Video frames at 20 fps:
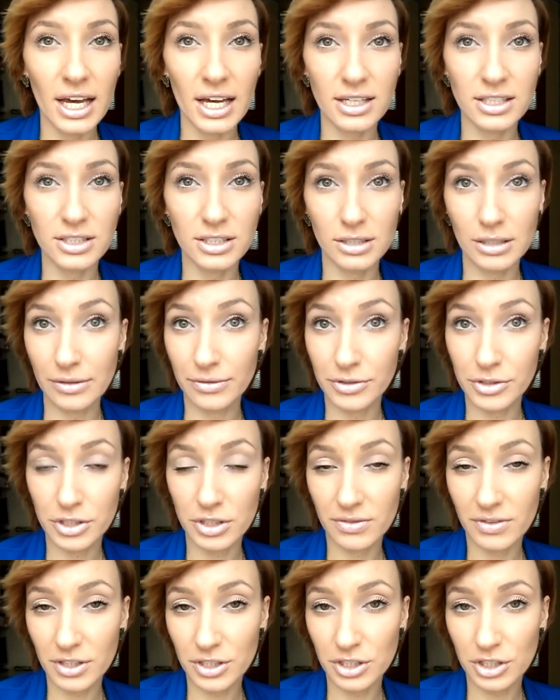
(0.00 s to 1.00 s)
I tylko i
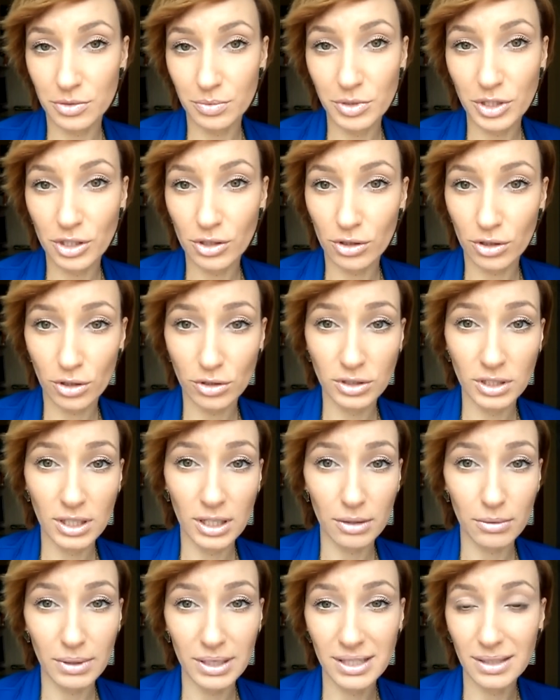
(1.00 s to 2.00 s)
wyłącznie właśnie szminki ochronne
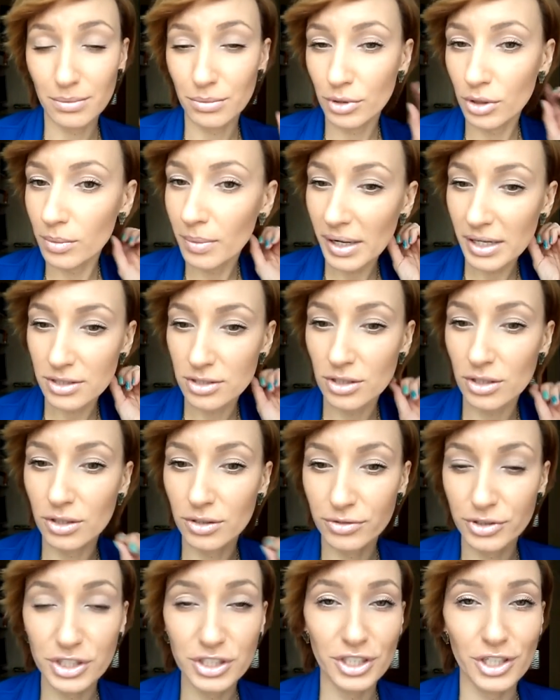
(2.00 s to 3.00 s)
nakładam, bo bardzo
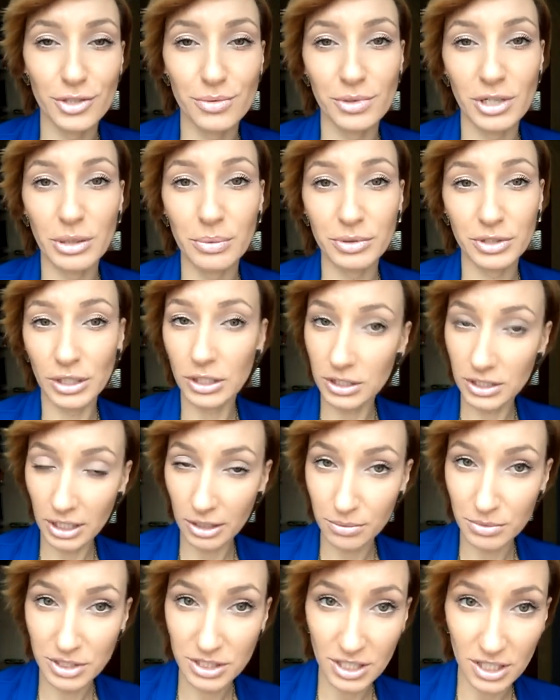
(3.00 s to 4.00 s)
wszystkie szminki
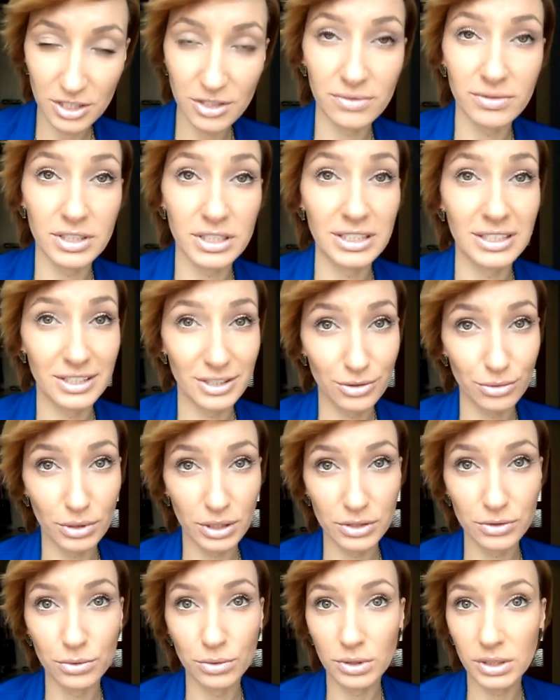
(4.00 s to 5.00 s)
podkreślają mi strasznie właśnie te
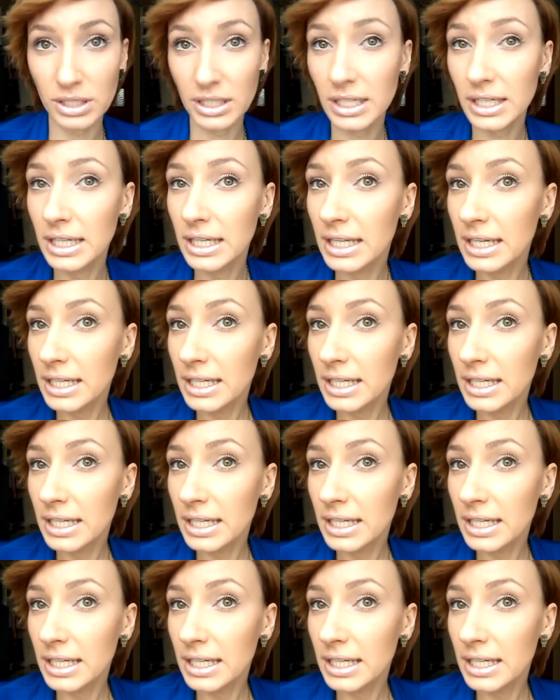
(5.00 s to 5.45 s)
suche skórki.